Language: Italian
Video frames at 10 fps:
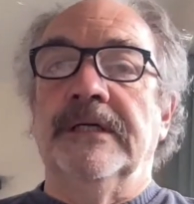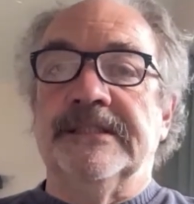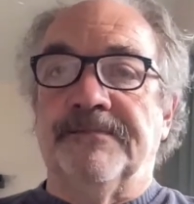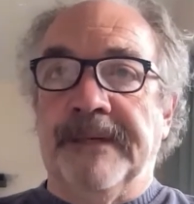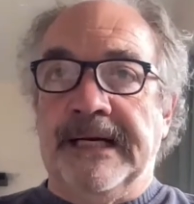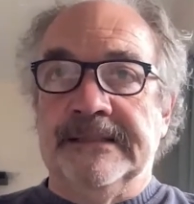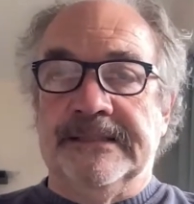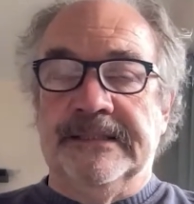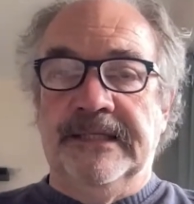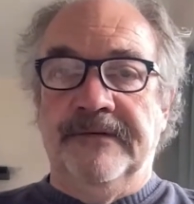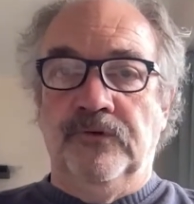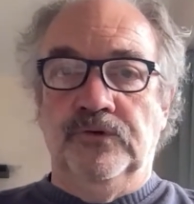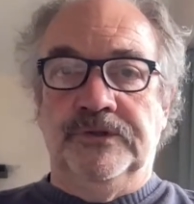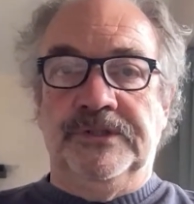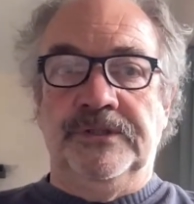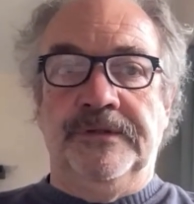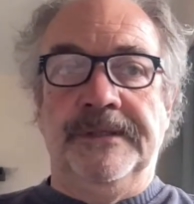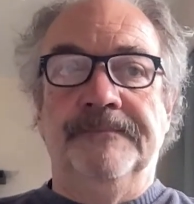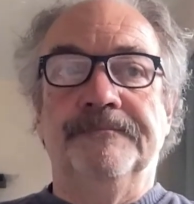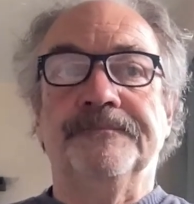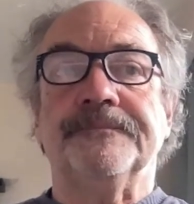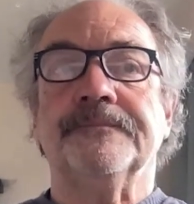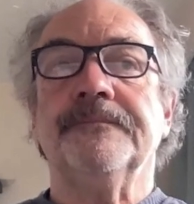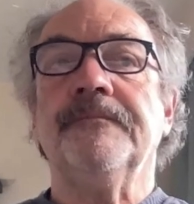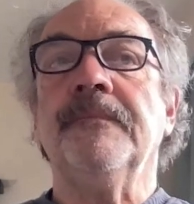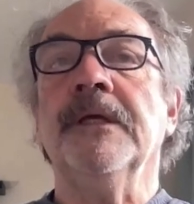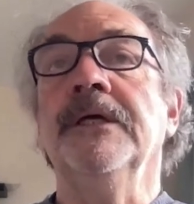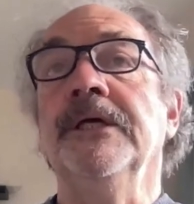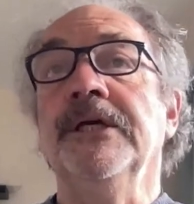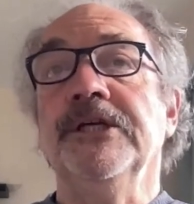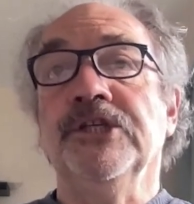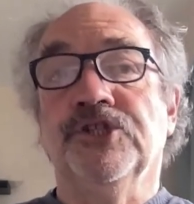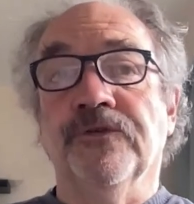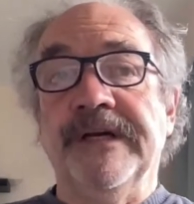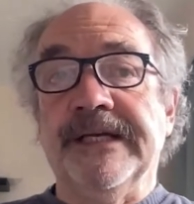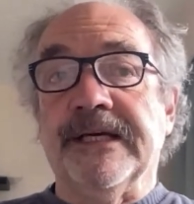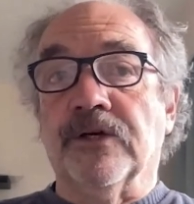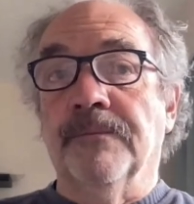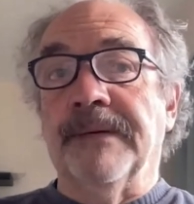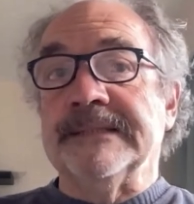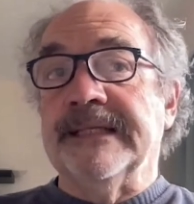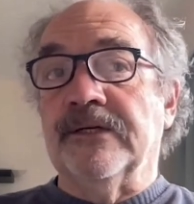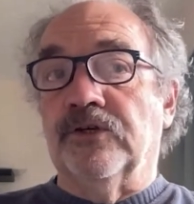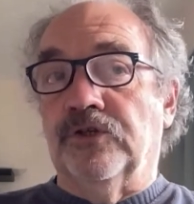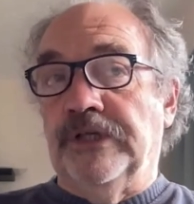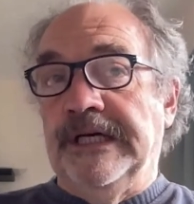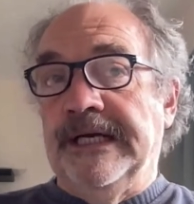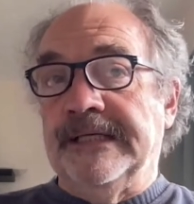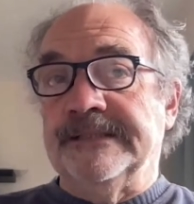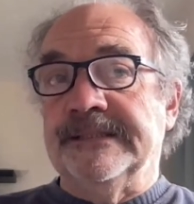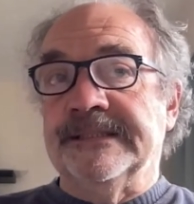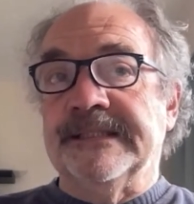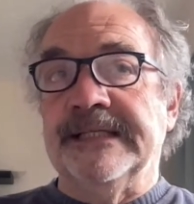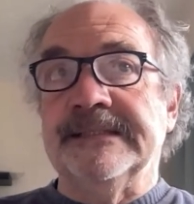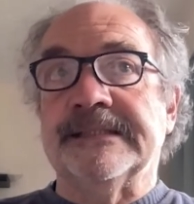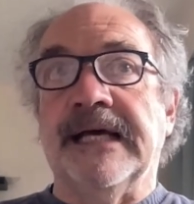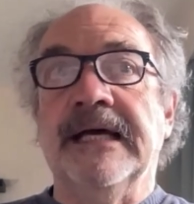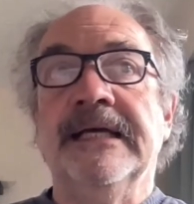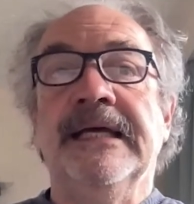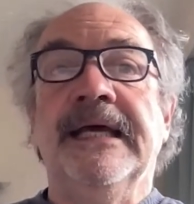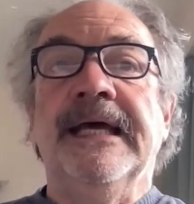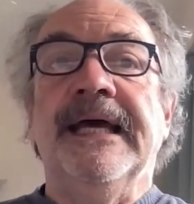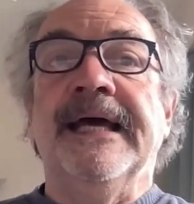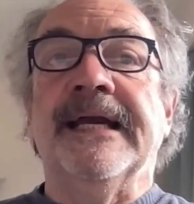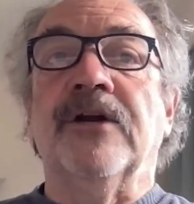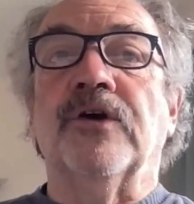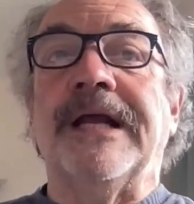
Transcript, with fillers: le speranze di rivoluzione. I giovani che combatterono nella resistenza erano